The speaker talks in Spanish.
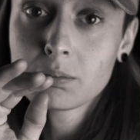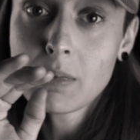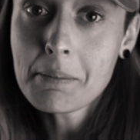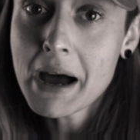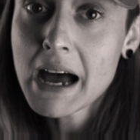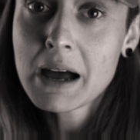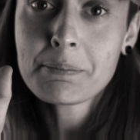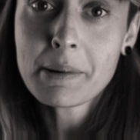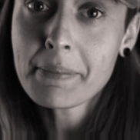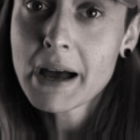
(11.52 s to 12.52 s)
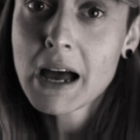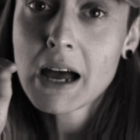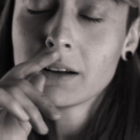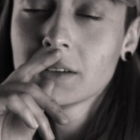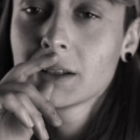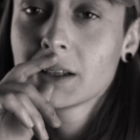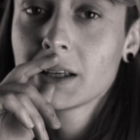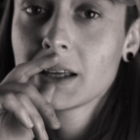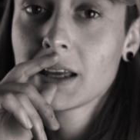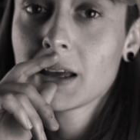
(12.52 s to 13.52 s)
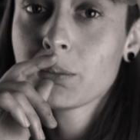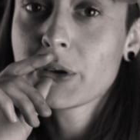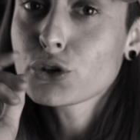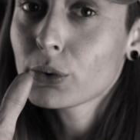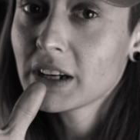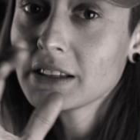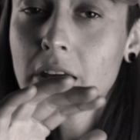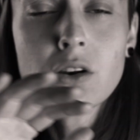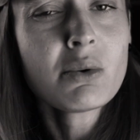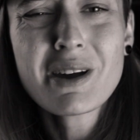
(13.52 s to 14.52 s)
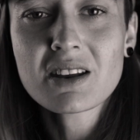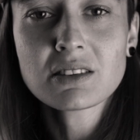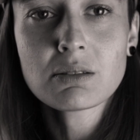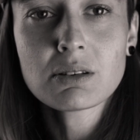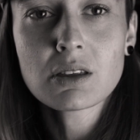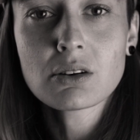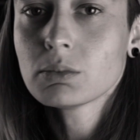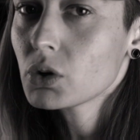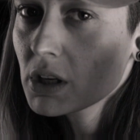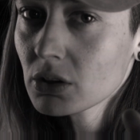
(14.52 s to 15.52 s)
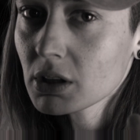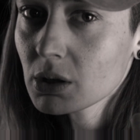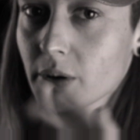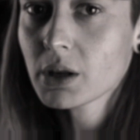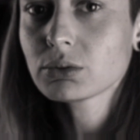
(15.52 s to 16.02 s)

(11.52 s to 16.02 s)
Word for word: Mamá, papá, eh, mis sobrinitas no vean este video. No quiero que lo vean